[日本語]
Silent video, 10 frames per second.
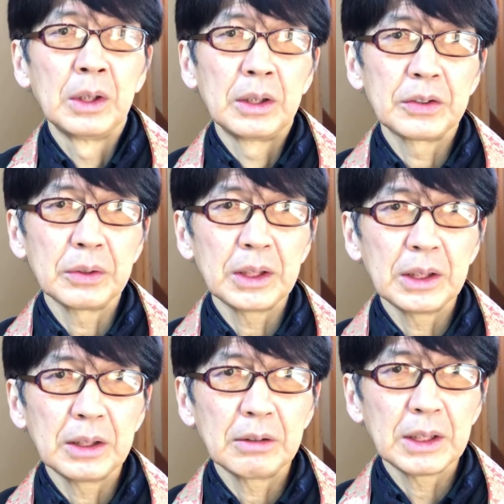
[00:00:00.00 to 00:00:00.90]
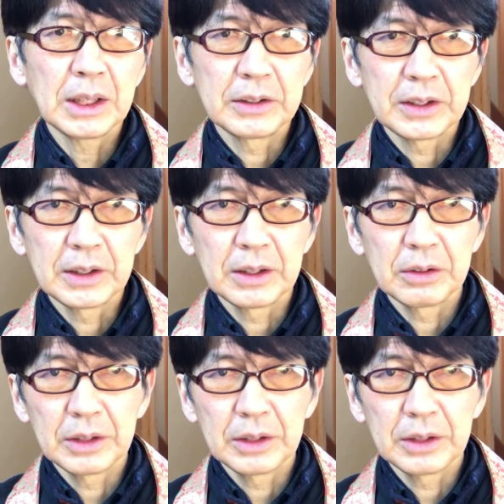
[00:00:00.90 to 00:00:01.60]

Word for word: そんな若い世代の